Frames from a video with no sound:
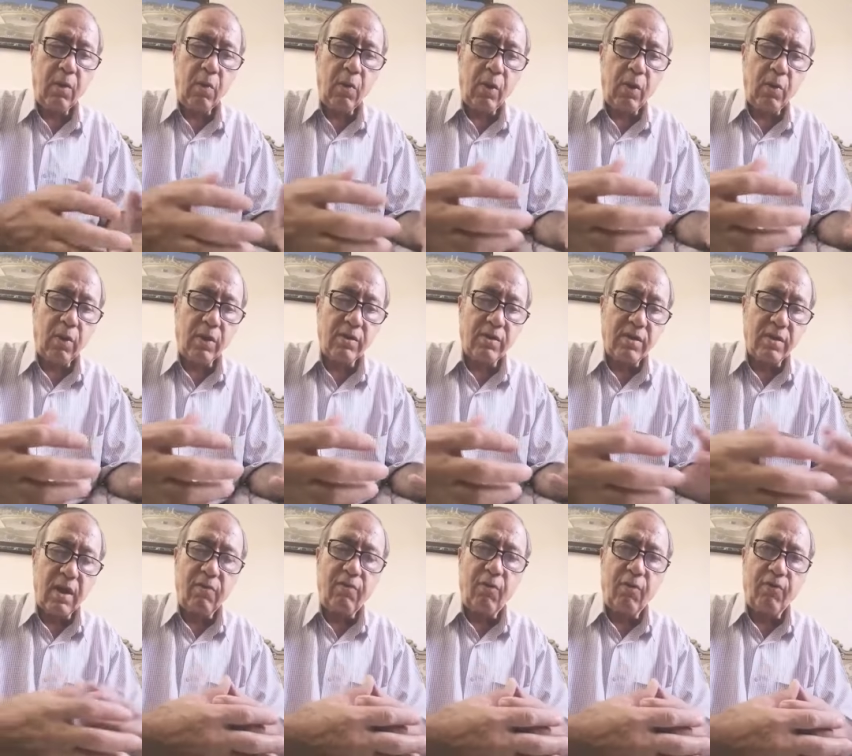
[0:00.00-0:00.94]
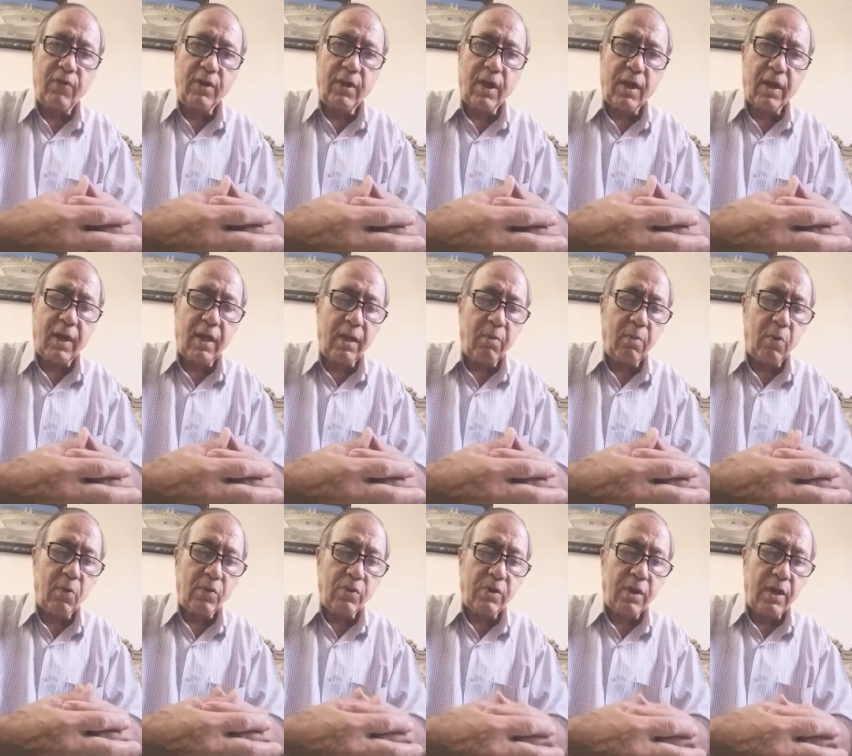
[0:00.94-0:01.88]
ويوظفه في تركيب
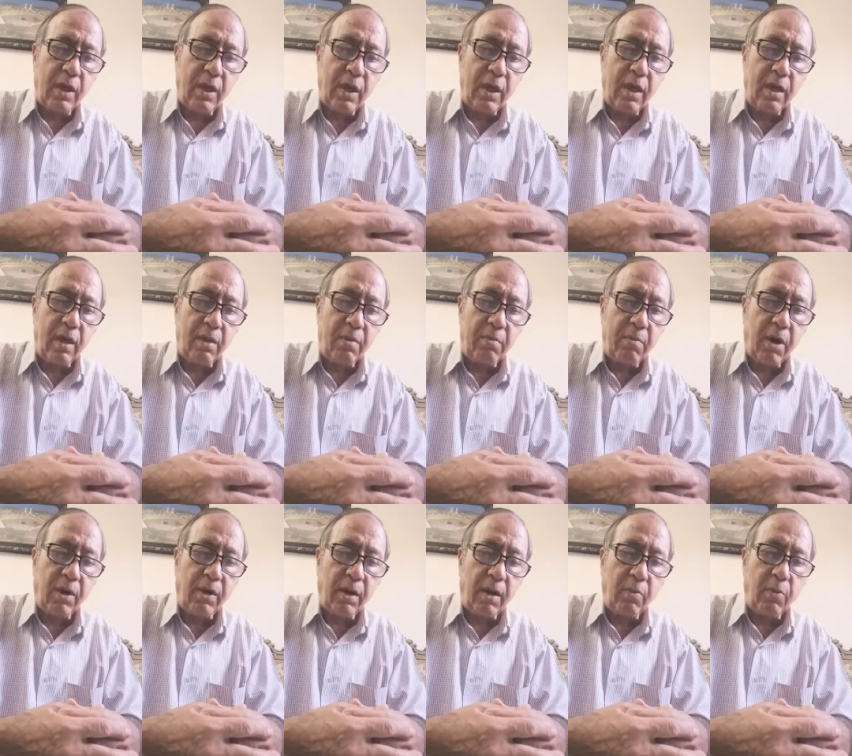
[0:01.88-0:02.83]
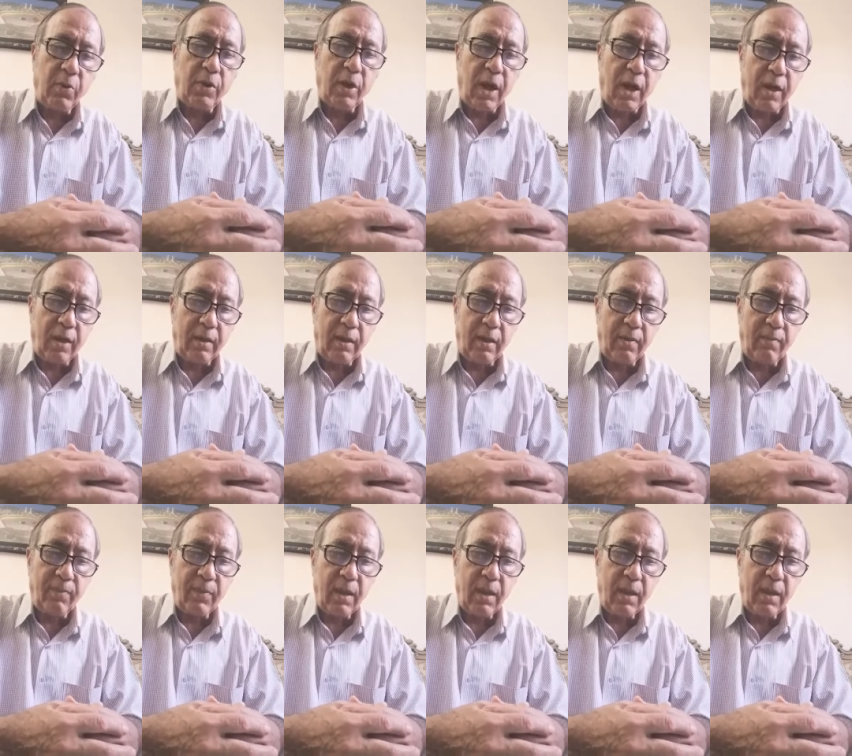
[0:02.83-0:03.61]
جزيء مية متعادل